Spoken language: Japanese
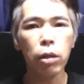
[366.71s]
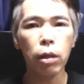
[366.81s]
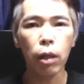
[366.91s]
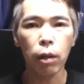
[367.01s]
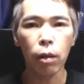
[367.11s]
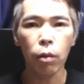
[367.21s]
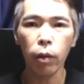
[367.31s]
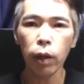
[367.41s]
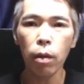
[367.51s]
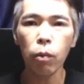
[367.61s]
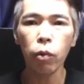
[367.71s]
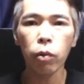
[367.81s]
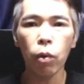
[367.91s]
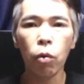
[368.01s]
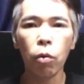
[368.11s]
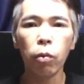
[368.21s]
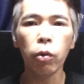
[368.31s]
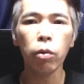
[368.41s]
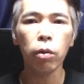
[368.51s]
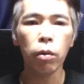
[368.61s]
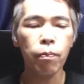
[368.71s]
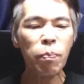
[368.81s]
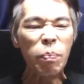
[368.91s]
してたっていうこれがもう大物の